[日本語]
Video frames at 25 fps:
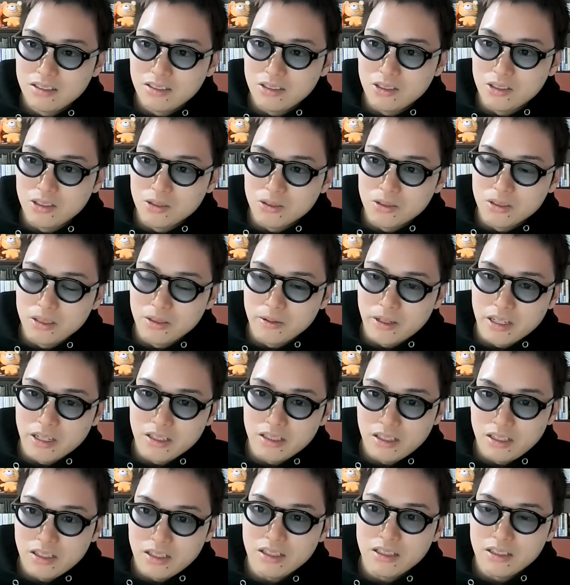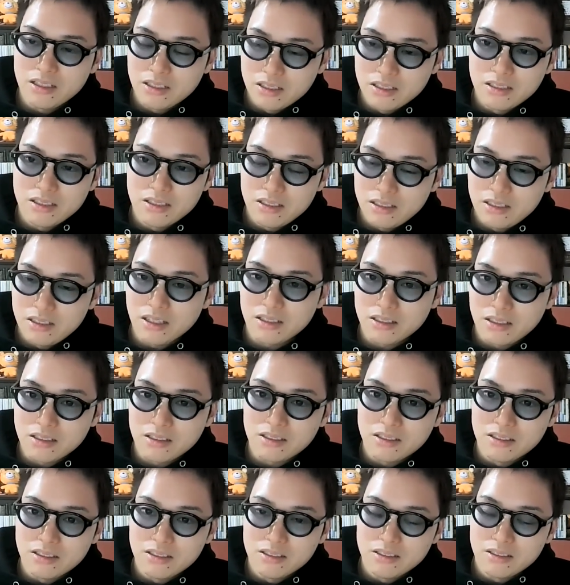いうのを言われてやっ
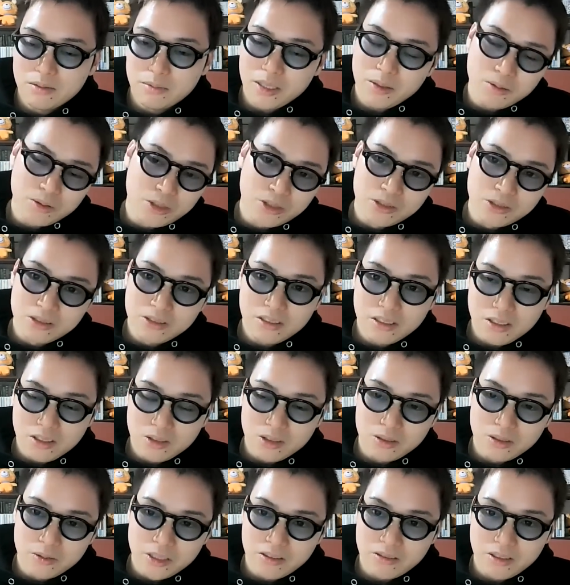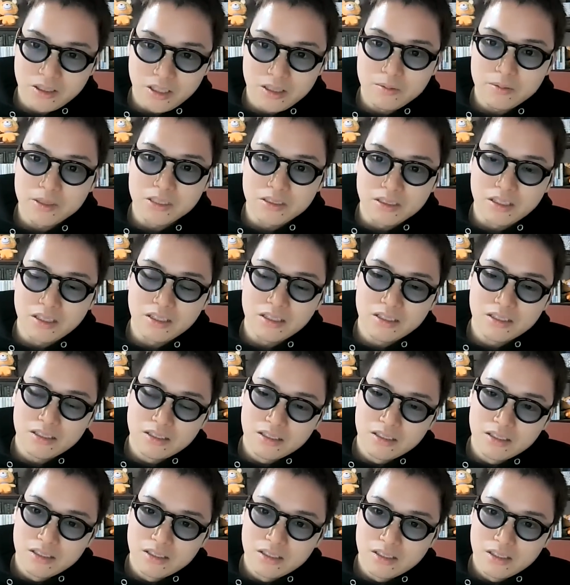てた。まあでも途中からそれもなくなりましたね。
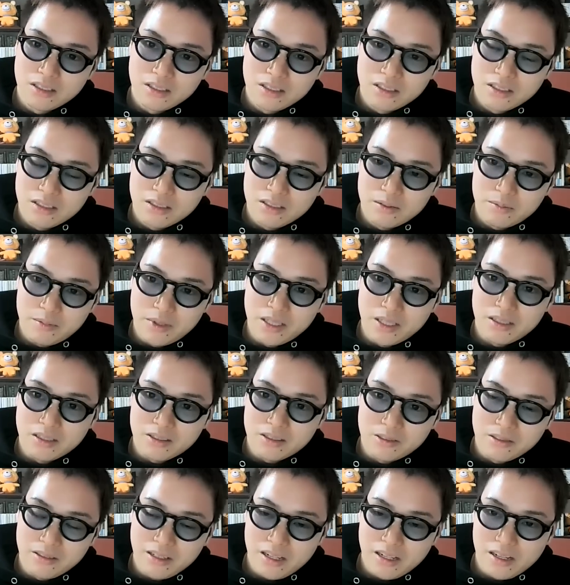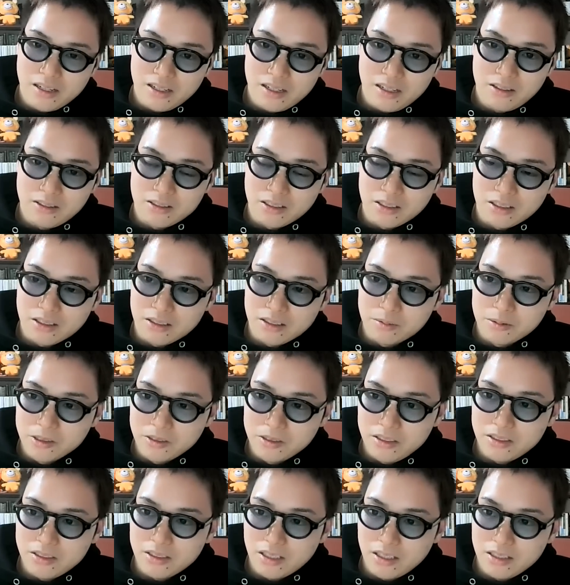まあ、こんだけ書けるんだったら
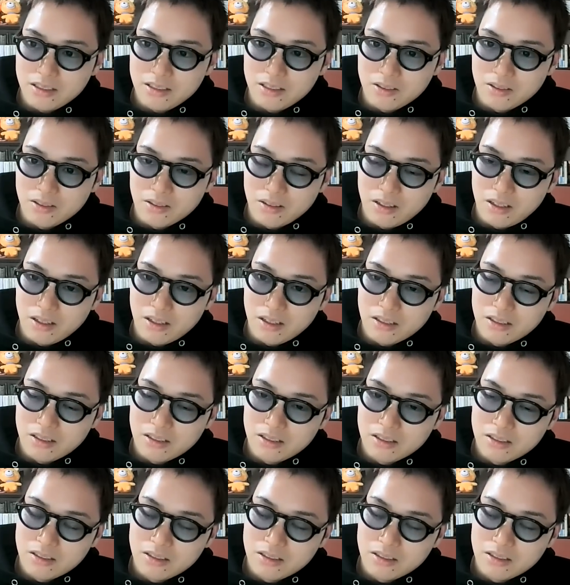もういいんじゃないっていうので、